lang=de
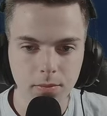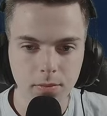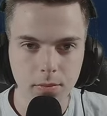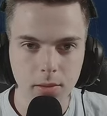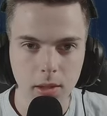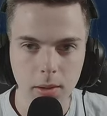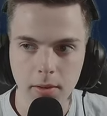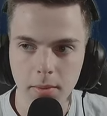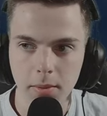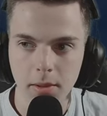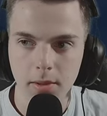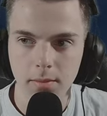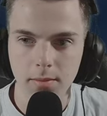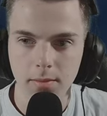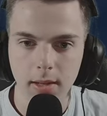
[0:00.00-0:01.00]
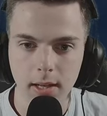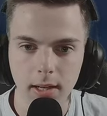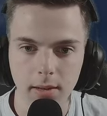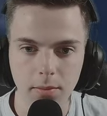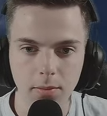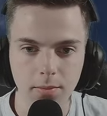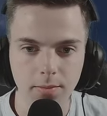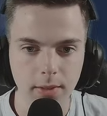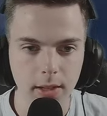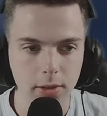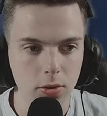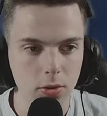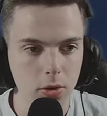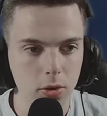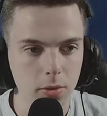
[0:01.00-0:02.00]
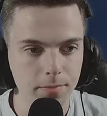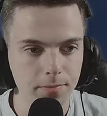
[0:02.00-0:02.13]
Aber warte mal. Ja, ja doch, komm.